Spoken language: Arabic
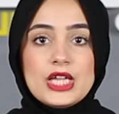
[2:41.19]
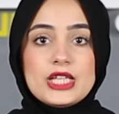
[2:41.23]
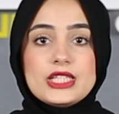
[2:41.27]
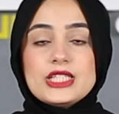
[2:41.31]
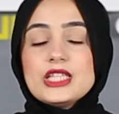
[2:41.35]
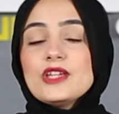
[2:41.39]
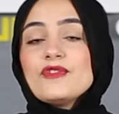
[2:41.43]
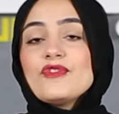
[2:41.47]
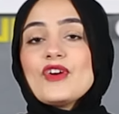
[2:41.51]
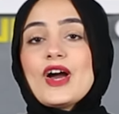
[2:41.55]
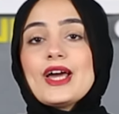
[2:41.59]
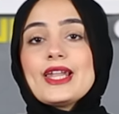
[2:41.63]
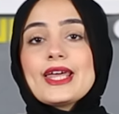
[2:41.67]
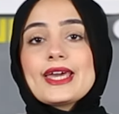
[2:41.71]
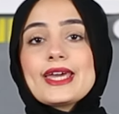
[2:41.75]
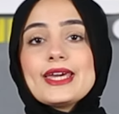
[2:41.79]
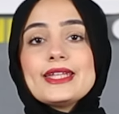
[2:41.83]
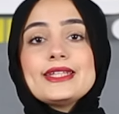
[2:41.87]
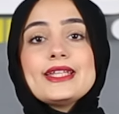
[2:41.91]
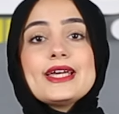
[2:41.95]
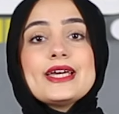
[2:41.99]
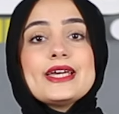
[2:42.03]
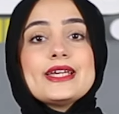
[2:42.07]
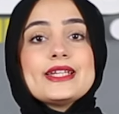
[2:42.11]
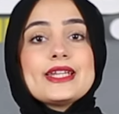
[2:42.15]
ضيف على
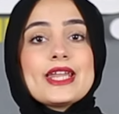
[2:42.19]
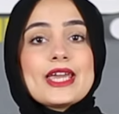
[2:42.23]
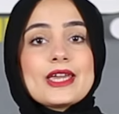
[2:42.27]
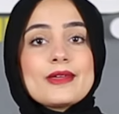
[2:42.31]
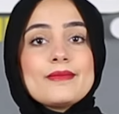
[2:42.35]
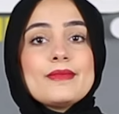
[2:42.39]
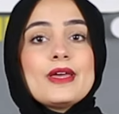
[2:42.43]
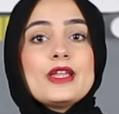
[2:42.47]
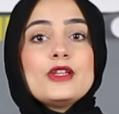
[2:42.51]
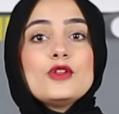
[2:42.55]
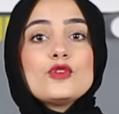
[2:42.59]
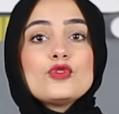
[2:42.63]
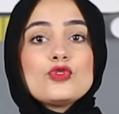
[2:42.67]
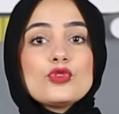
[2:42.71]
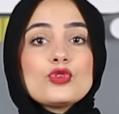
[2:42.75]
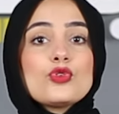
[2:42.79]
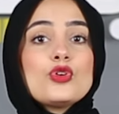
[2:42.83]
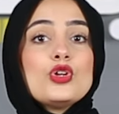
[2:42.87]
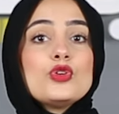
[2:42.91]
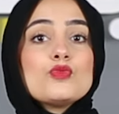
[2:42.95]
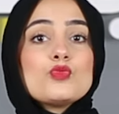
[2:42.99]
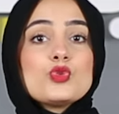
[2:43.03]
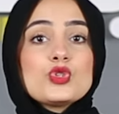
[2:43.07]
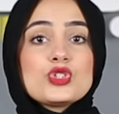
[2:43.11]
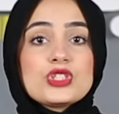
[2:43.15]
كده ان اجمالي الطرق
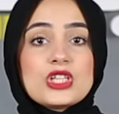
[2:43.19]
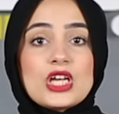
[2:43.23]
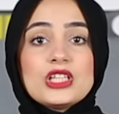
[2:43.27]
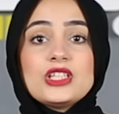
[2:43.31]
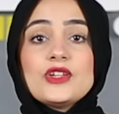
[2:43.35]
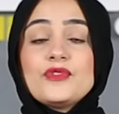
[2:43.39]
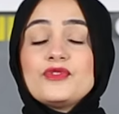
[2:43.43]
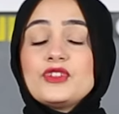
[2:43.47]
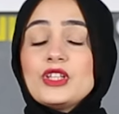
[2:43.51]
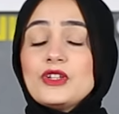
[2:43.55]
المستهدف